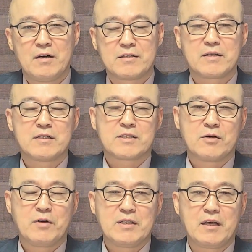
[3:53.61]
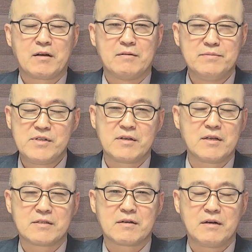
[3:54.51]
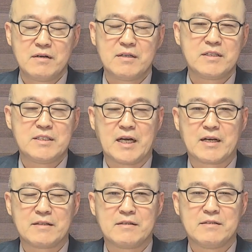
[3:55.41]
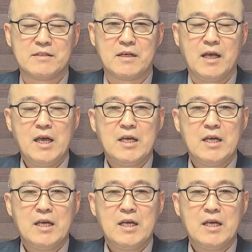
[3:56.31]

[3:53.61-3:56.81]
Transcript: 어떻게 청와대 검증에서 걸러지지 않았는지